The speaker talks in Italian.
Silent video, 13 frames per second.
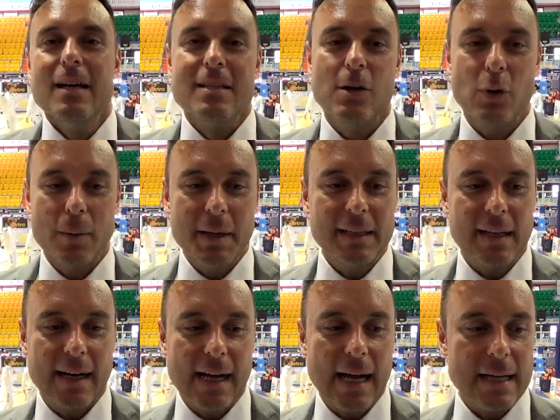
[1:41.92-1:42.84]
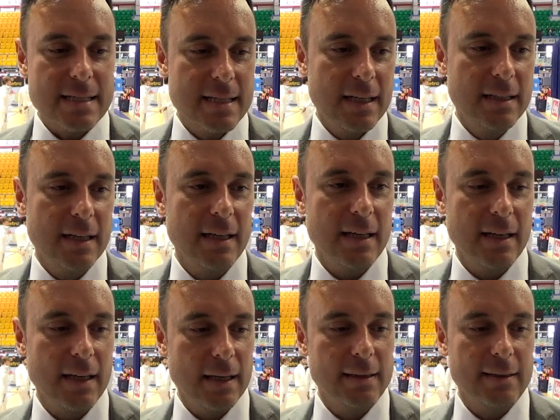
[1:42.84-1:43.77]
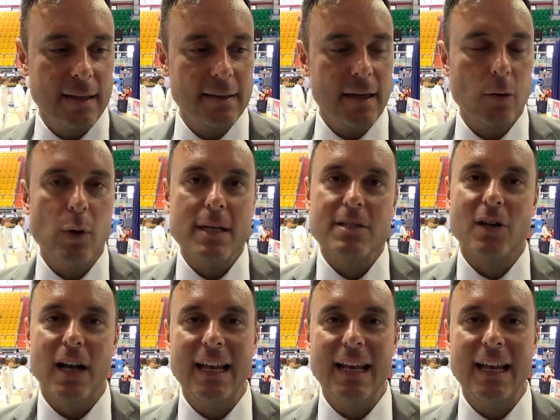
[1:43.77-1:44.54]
Sicuramente ragazzi di intendere questo,